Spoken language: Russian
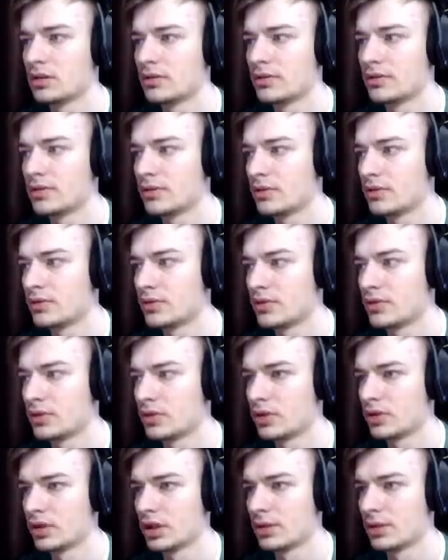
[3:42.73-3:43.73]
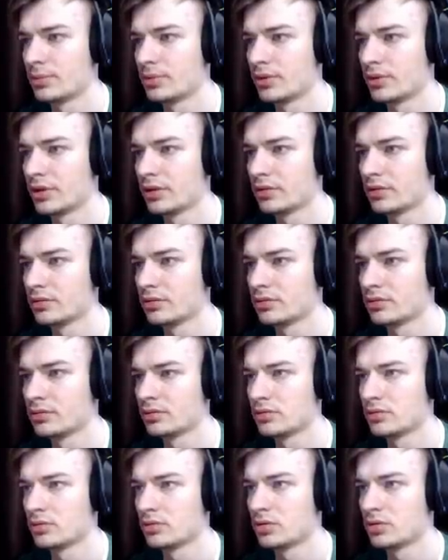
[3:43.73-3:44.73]
Все, я понял.
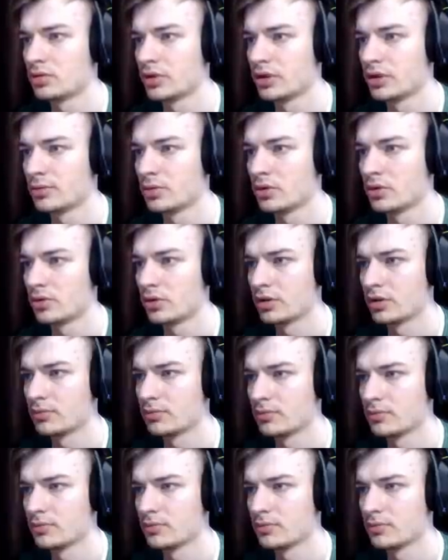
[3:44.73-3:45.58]
Уходим, уходим.